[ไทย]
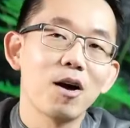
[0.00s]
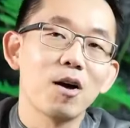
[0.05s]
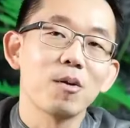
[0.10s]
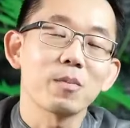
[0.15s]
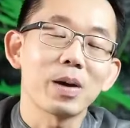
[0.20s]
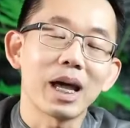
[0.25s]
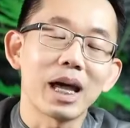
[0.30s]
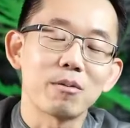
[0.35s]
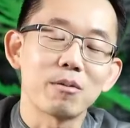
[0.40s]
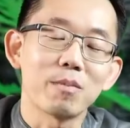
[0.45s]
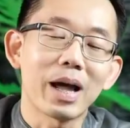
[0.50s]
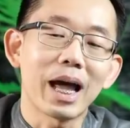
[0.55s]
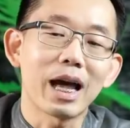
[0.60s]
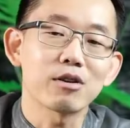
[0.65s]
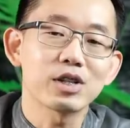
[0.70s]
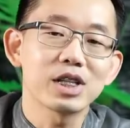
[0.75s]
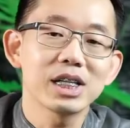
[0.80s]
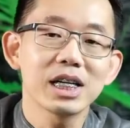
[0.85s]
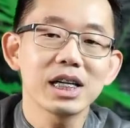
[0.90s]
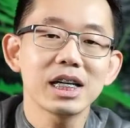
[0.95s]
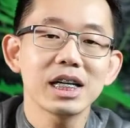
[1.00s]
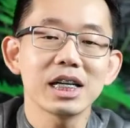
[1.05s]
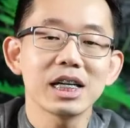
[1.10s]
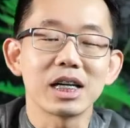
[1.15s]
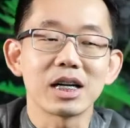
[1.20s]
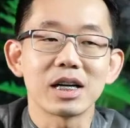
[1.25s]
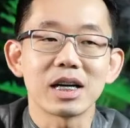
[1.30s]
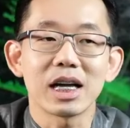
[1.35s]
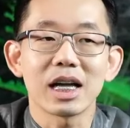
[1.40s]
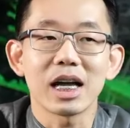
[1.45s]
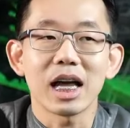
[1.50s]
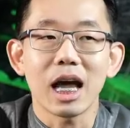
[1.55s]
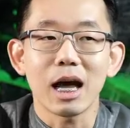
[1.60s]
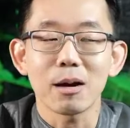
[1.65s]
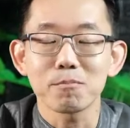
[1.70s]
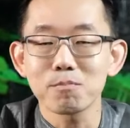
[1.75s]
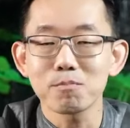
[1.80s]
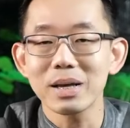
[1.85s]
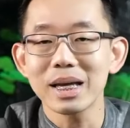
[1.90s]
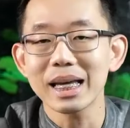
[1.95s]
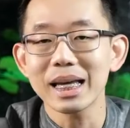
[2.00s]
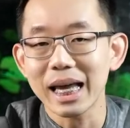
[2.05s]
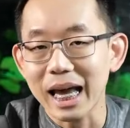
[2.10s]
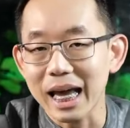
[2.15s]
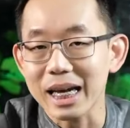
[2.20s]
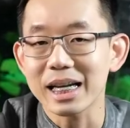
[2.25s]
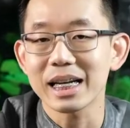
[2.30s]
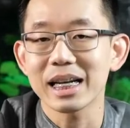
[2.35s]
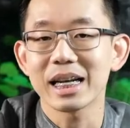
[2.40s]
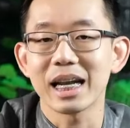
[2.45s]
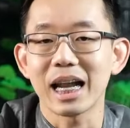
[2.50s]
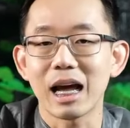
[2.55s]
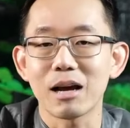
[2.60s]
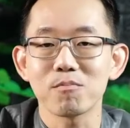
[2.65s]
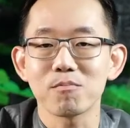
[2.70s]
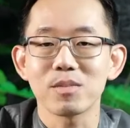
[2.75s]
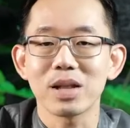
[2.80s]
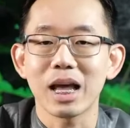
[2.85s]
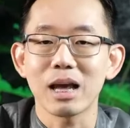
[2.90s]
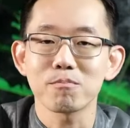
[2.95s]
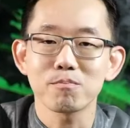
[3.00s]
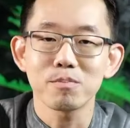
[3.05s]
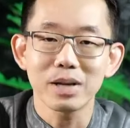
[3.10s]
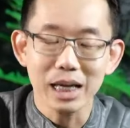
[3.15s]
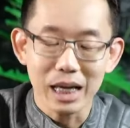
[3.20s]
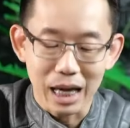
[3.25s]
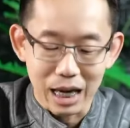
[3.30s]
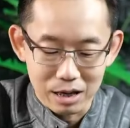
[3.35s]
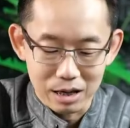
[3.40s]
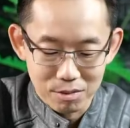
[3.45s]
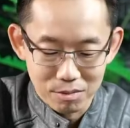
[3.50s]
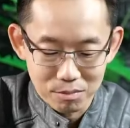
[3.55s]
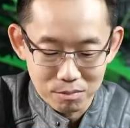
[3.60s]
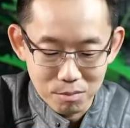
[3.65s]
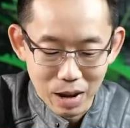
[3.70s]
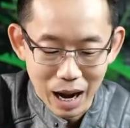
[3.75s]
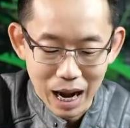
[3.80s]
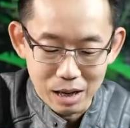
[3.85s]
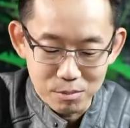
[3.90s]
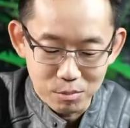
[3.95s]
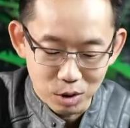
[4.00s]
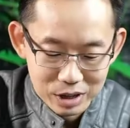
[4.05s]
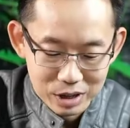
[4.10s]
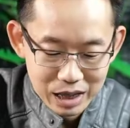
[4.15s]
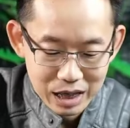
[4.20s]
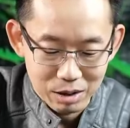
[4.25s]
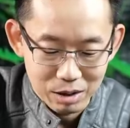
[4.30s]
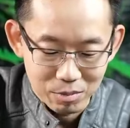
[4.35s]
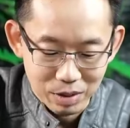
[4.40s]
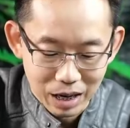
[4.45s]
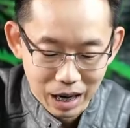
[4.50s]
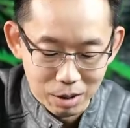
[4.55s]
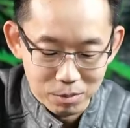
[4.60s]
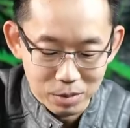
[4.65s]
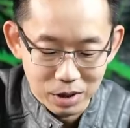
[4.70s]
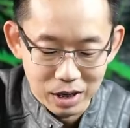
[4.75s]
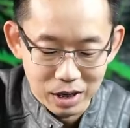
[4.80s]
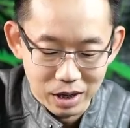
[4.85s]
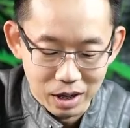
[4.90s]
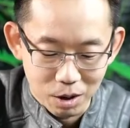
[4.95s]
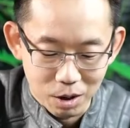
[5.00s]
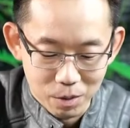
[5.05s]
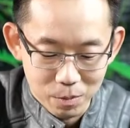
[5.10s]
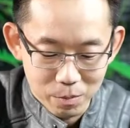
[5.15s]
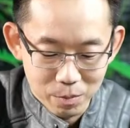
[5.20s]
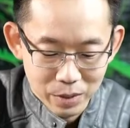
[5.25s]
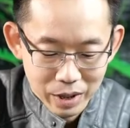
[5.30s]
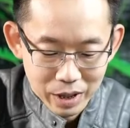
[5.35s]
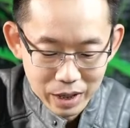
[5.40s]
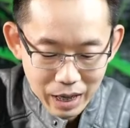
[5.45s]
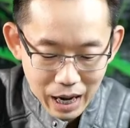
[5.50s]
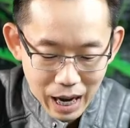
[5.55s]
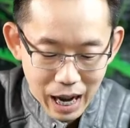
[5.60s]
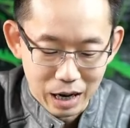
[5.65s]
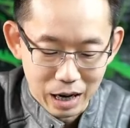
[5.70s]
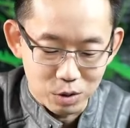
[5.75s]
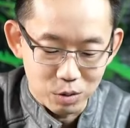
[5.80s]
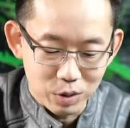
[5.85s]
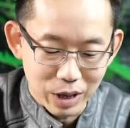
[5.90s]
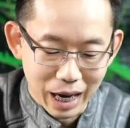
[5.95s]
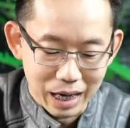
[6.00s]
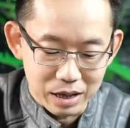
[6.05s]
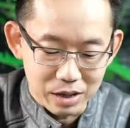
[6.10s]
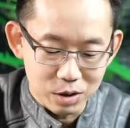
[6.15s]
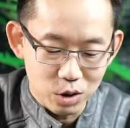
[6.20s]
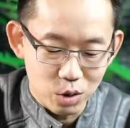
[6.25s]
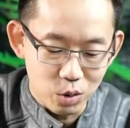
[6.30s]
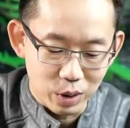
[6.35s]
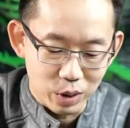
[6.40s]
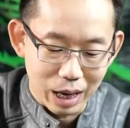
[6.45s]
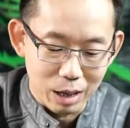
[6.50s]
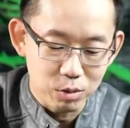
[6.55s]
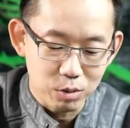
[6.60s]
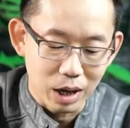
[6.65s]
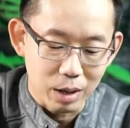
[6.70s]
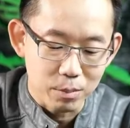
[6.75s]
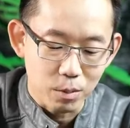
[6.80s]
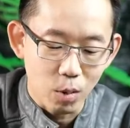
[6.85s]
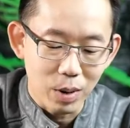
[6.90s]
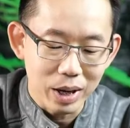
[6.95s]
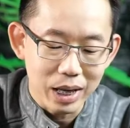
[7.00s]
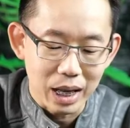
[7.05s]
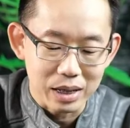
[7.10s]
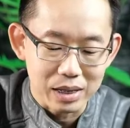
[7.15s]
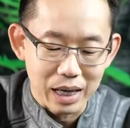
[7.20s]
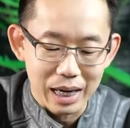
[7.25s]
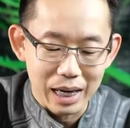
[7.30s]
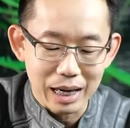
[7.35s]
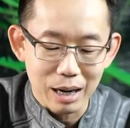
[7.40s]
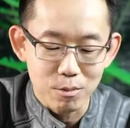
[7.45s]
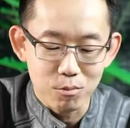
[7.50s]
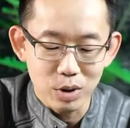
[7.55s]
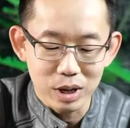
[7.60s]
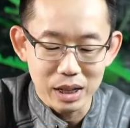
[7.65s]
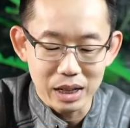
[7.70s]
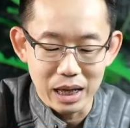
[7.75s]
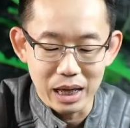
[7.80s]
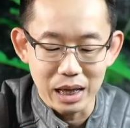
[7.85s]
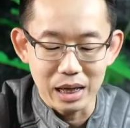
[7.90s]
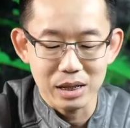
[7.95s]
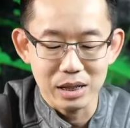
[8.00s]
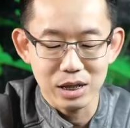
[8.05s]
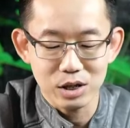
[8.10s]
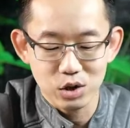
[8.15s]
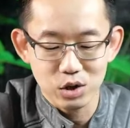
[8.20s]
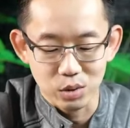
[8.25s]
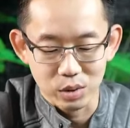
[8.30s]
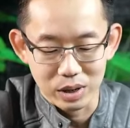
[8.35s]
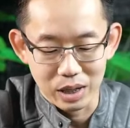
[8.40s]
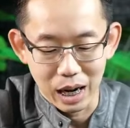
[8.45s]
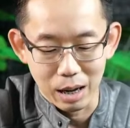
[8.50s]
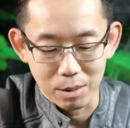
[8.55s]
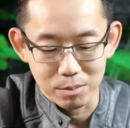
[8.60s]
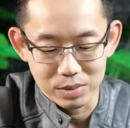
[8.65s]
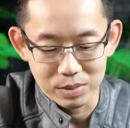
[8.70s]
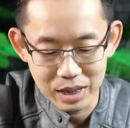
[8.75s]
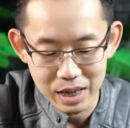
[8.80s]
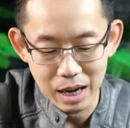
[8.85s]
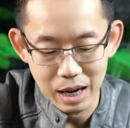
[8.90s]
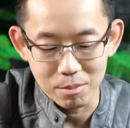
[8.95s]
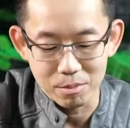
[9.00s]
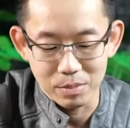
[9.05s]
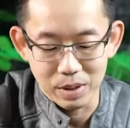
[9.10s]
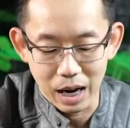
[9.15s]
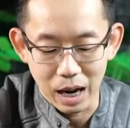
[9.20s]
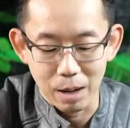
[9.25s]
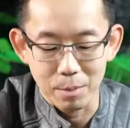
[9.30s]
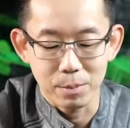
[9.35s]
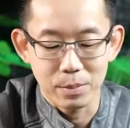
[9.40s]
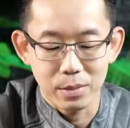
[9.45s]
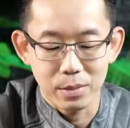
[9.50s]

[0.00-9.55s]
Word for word: เพจแมวชื่อ Happy Cat นะครับ Happy Cat by หมอทีมนะครับก็เดี๋ยวคุณอันอยู่นะคุณอันบอกว่าอย่าใช้คำว่าดีที่สุดนะครับเยี่ยมนะครับ